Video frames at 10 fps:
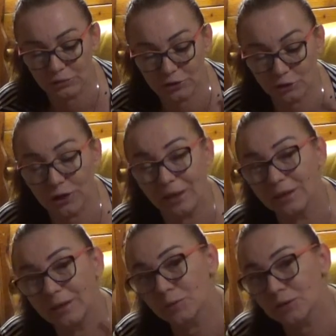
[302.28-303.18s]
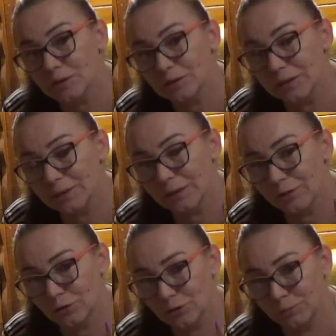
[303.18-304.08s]
w coś, ale
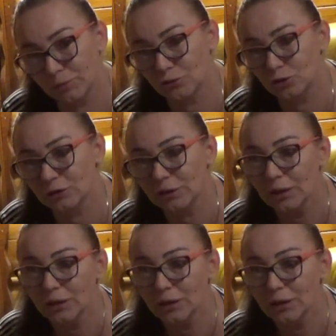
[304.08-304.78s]
emocjonalnego typowo, czyli